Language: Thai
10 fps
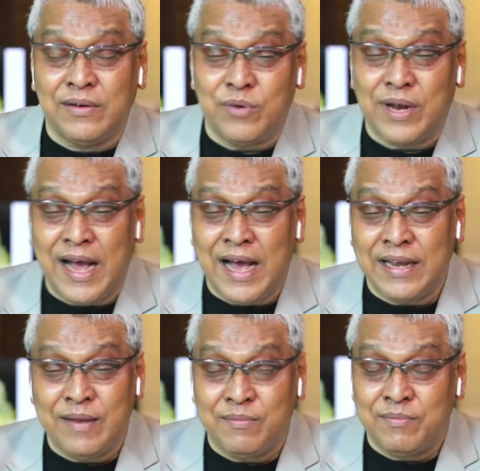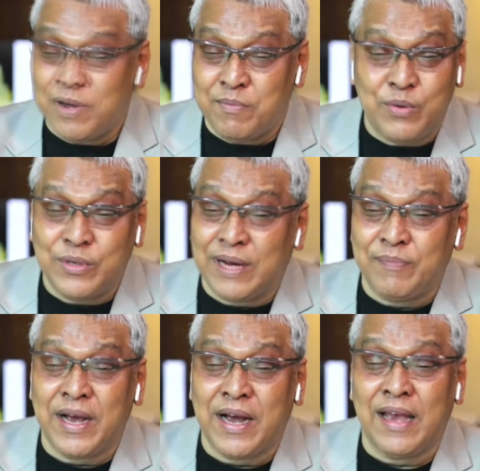คุณค่านี่ก็ไม่รู้จะ
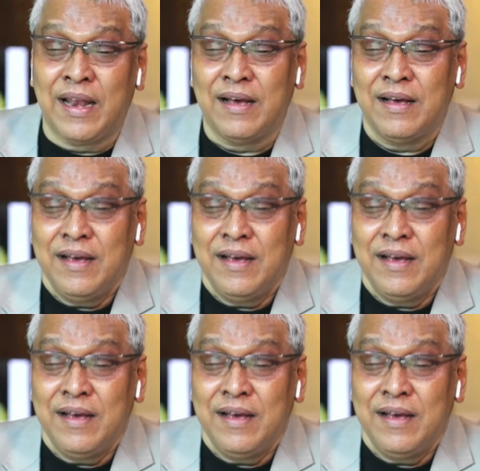ทำยังไงละ